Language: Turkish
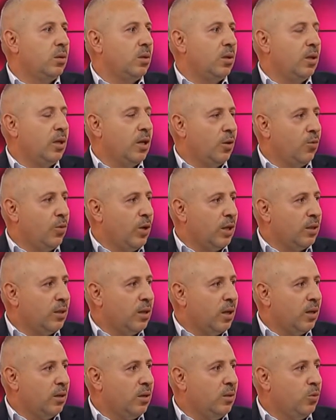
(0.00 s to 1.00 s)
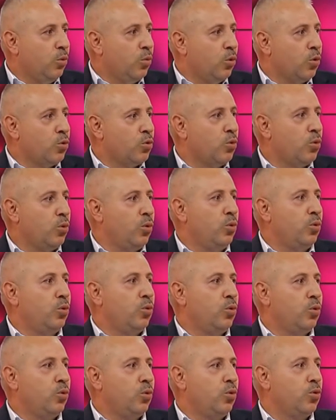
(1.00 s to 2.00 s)
evlatlarının özgürlük
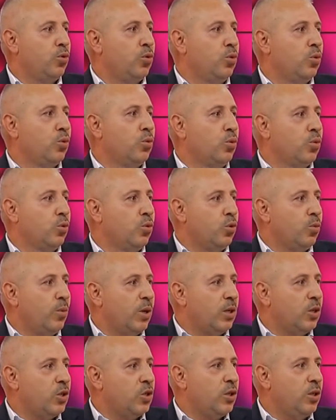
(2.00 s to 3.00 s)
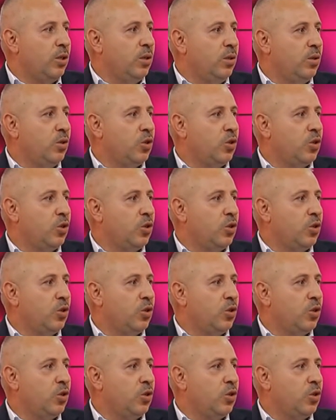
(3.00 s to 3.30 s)
yürüyüşünü durdurmak için